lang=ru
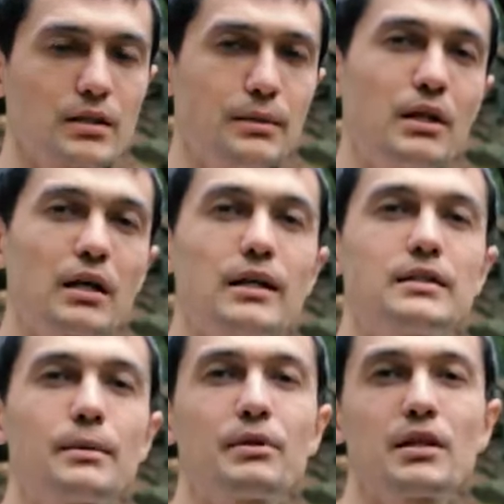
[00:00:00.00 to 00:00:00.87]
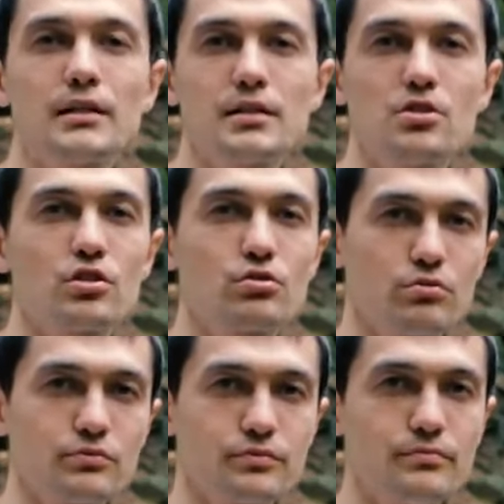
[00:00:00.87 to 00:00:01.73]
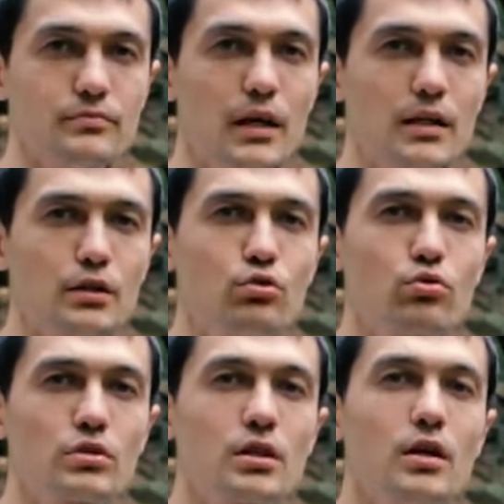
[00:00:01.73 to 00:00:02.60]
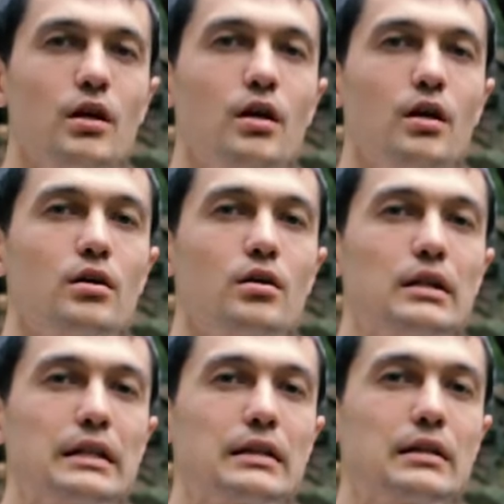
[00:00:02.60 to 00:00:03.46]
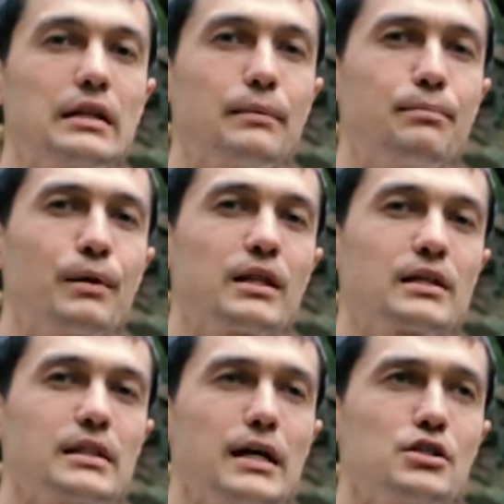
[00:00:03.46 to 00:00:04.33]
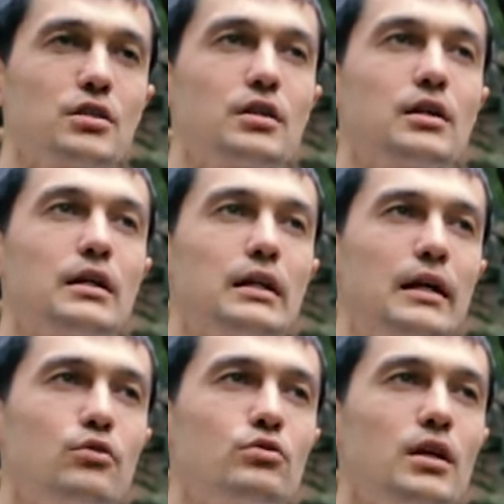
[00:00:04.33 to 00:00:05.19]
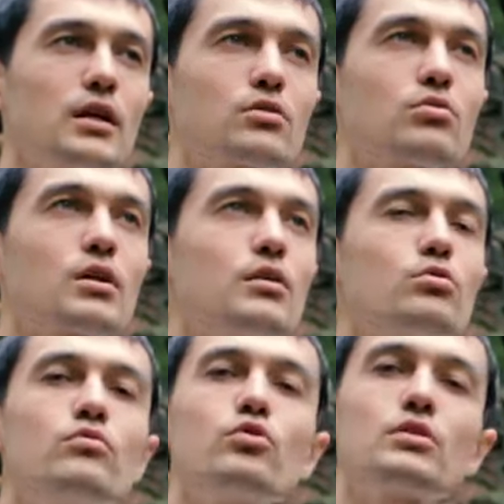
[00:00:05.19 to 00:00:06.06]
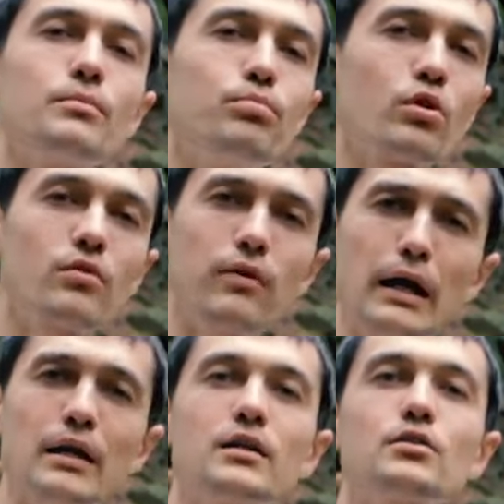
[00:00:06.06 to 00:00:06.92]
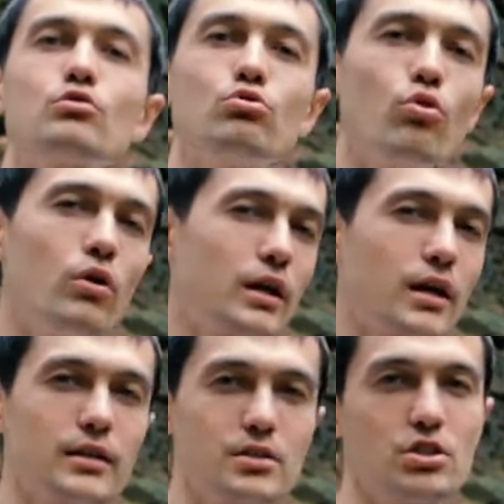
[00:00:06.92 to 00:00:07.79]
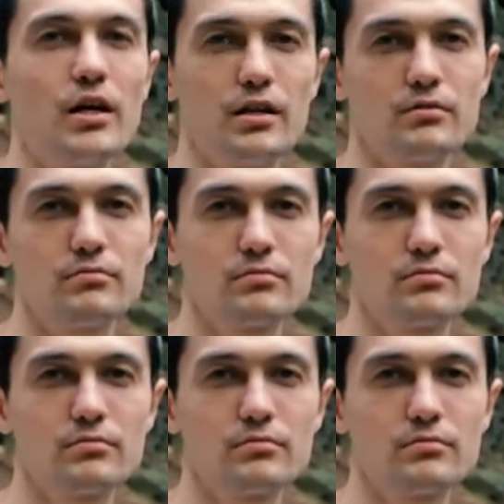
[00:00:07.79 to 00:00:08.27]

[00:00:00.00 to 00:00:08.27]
Семинар длится 15 часов. Этот курс э, предназначен для людей, которые ну вот буквально только начали